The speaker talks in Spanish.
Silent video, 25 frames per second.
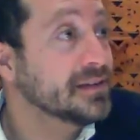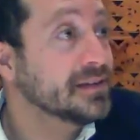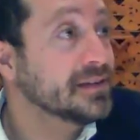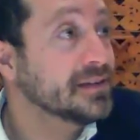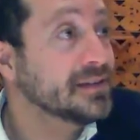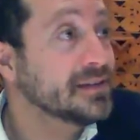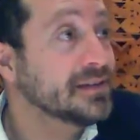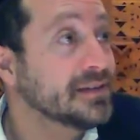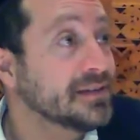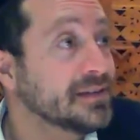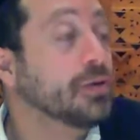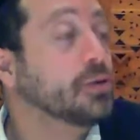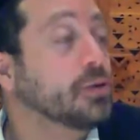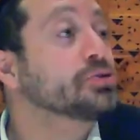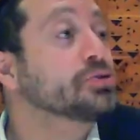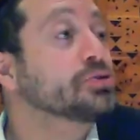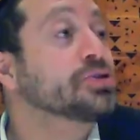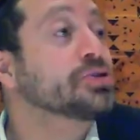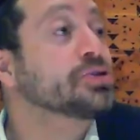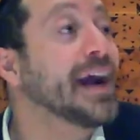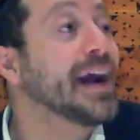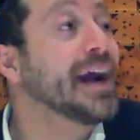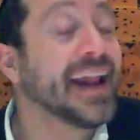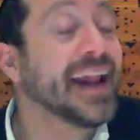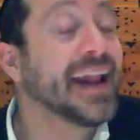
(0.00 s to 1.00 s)
de
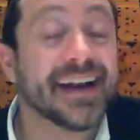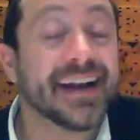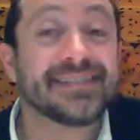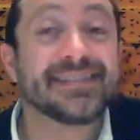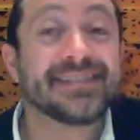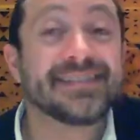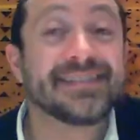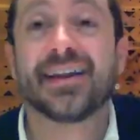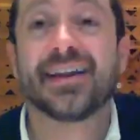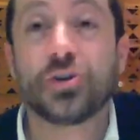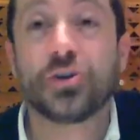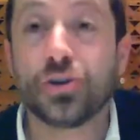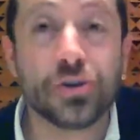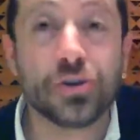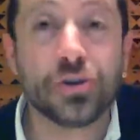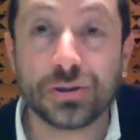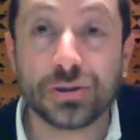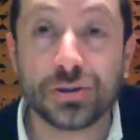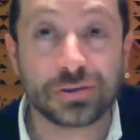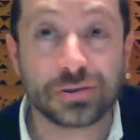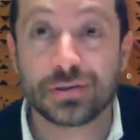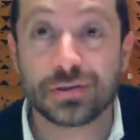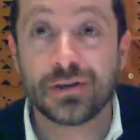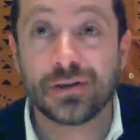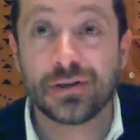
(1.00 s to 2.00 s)
consagrarse a
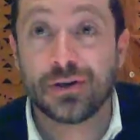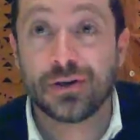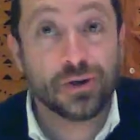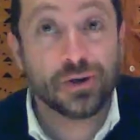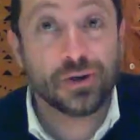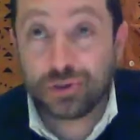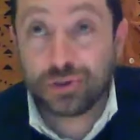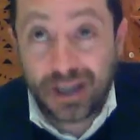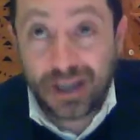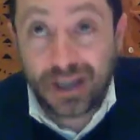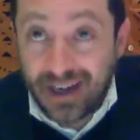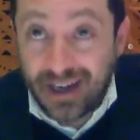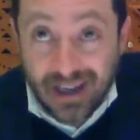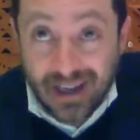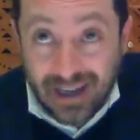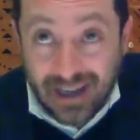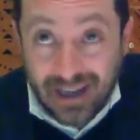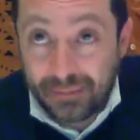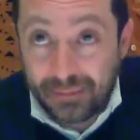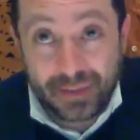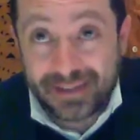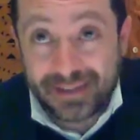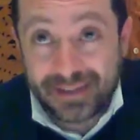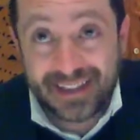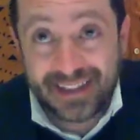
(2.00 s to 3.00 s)
Dios, no tienen la
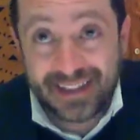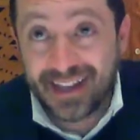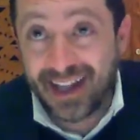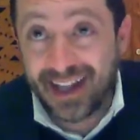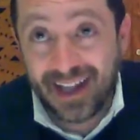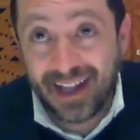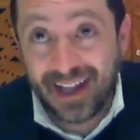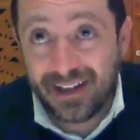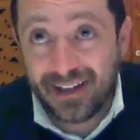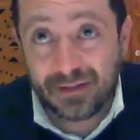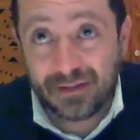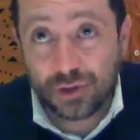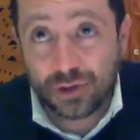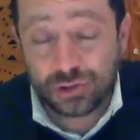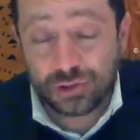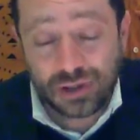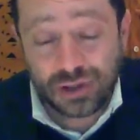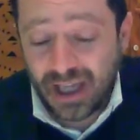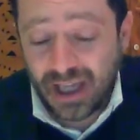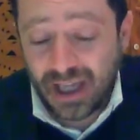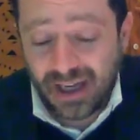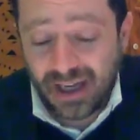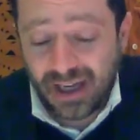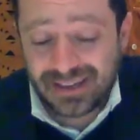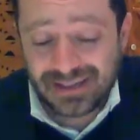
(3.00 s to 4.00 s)
capacidad, no
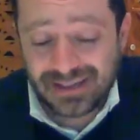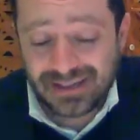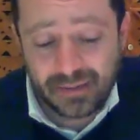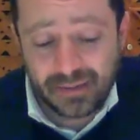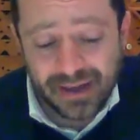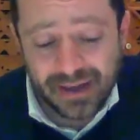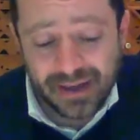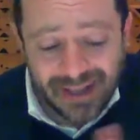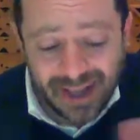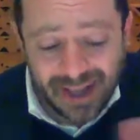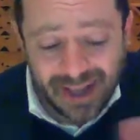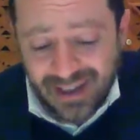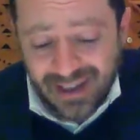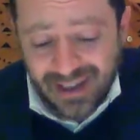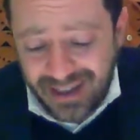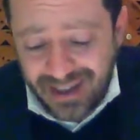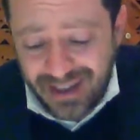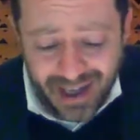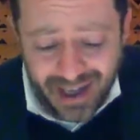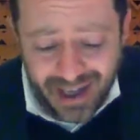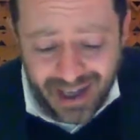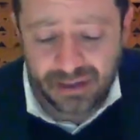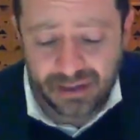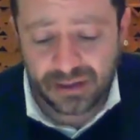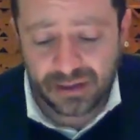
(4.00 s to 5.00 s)
tienen esa
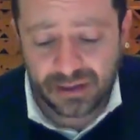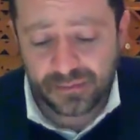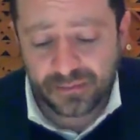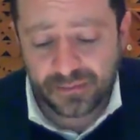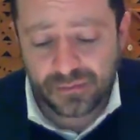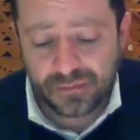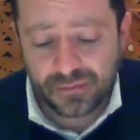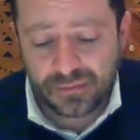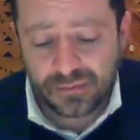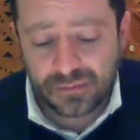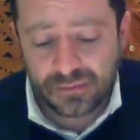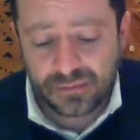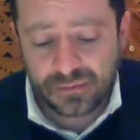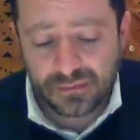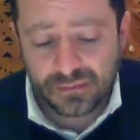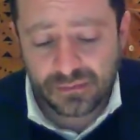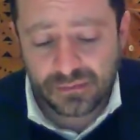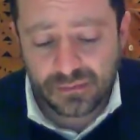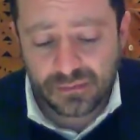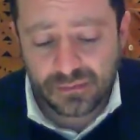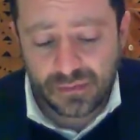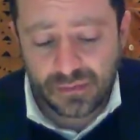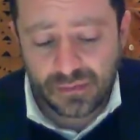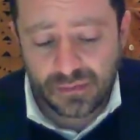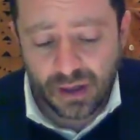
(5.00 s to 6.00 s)
mentalidad.
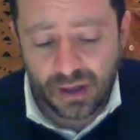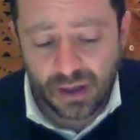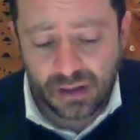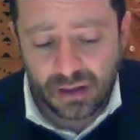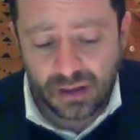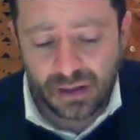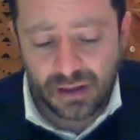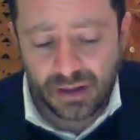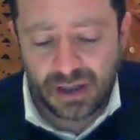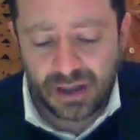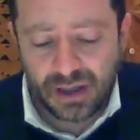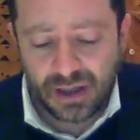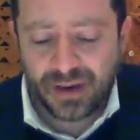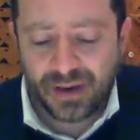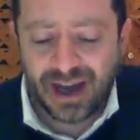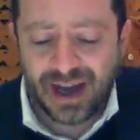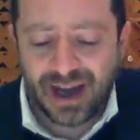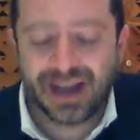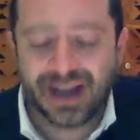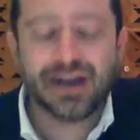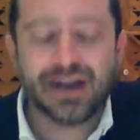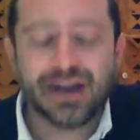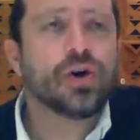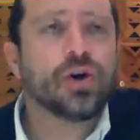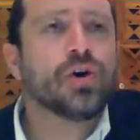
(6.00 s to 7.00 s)
Y
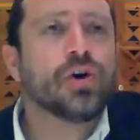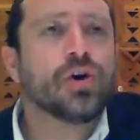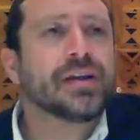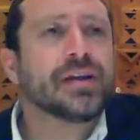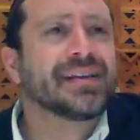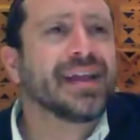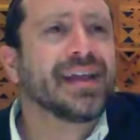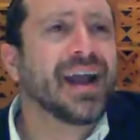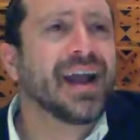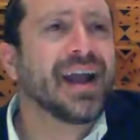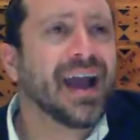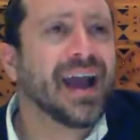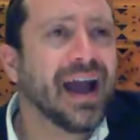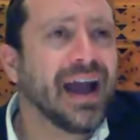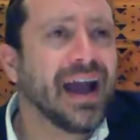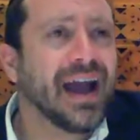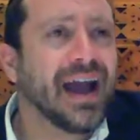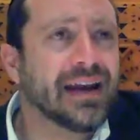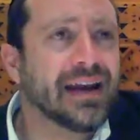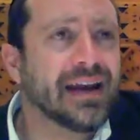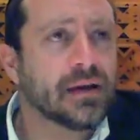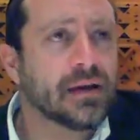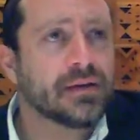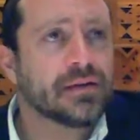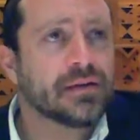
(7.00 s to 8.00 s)
bajarlo
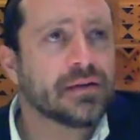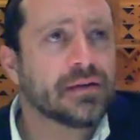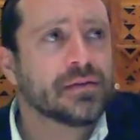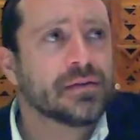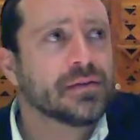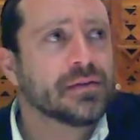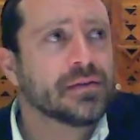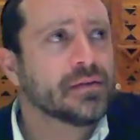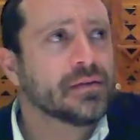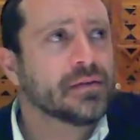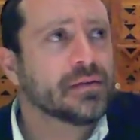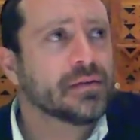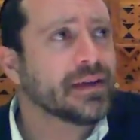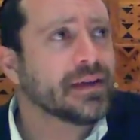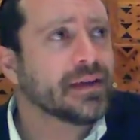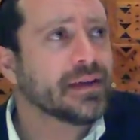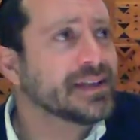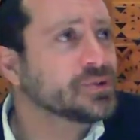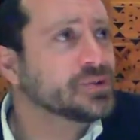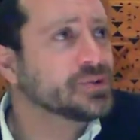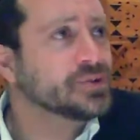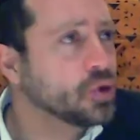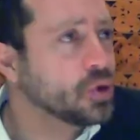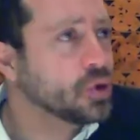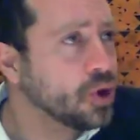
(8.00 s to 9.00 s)
etacal, que
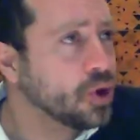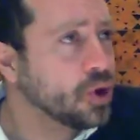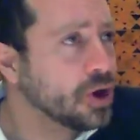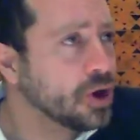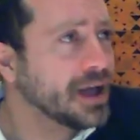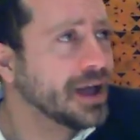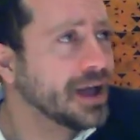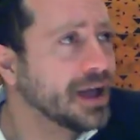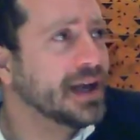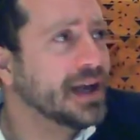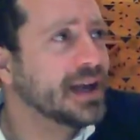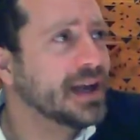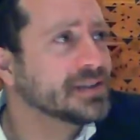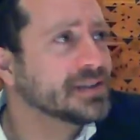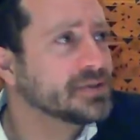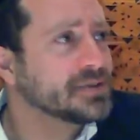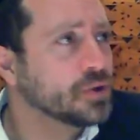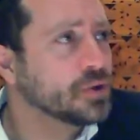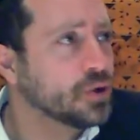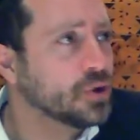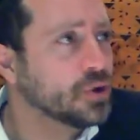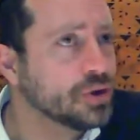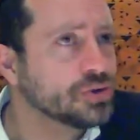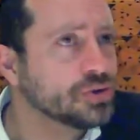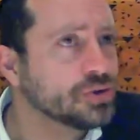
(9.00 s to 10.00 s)
escojan las
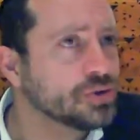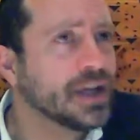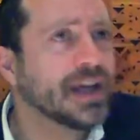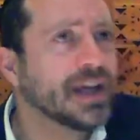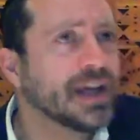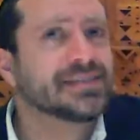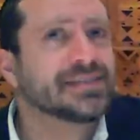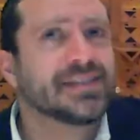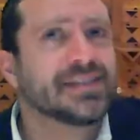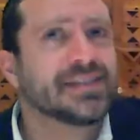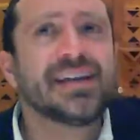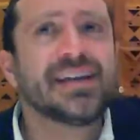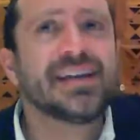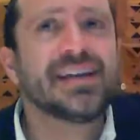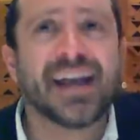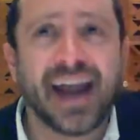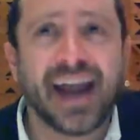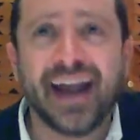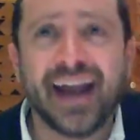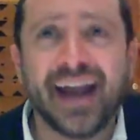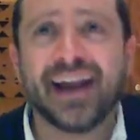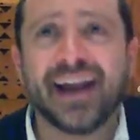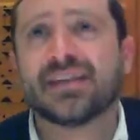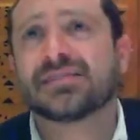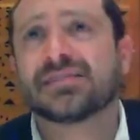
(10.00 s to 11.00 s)
cosas
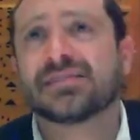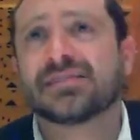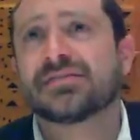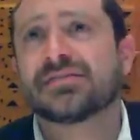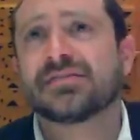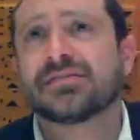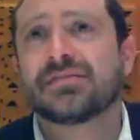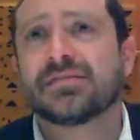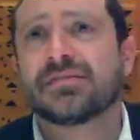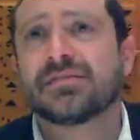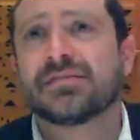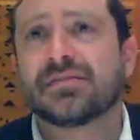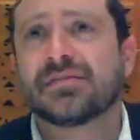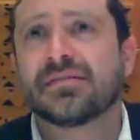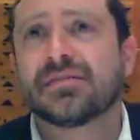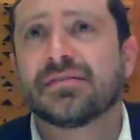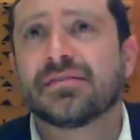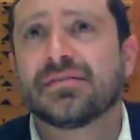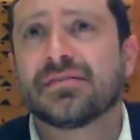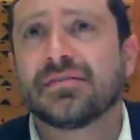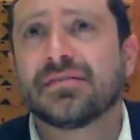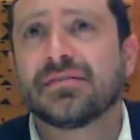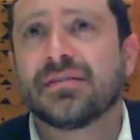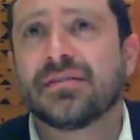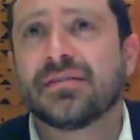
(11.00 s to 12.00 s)
ligeras.
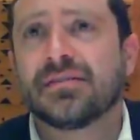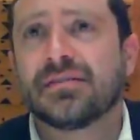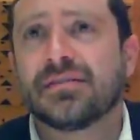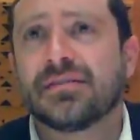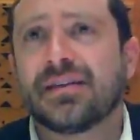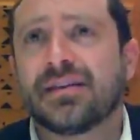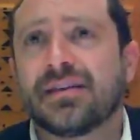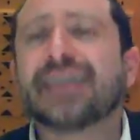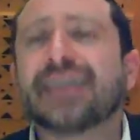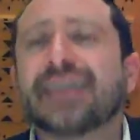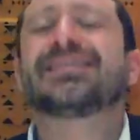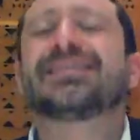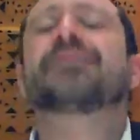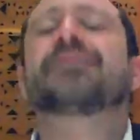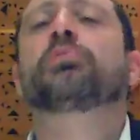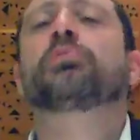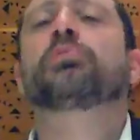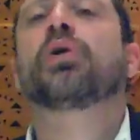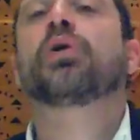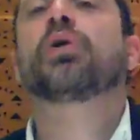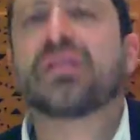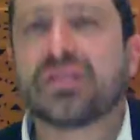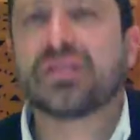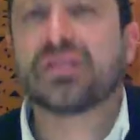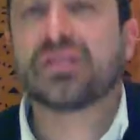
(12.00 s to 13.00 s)
que sí
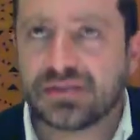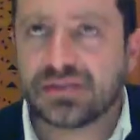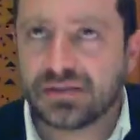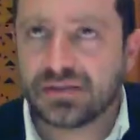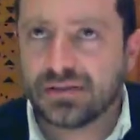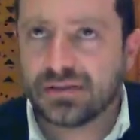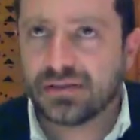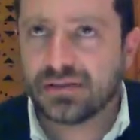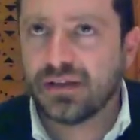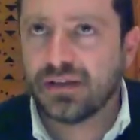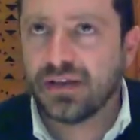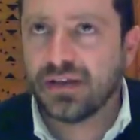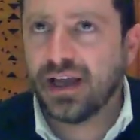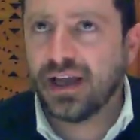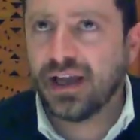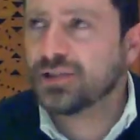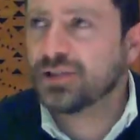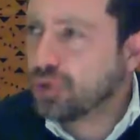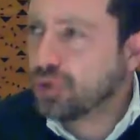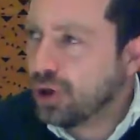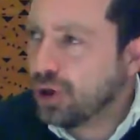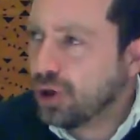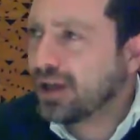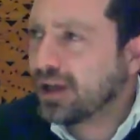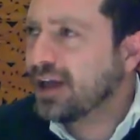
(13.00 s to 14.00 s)
puedes?
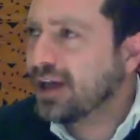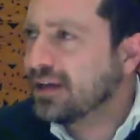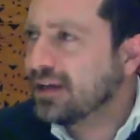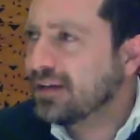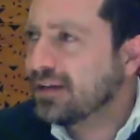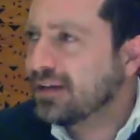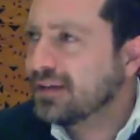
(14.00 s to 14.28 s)
Escoge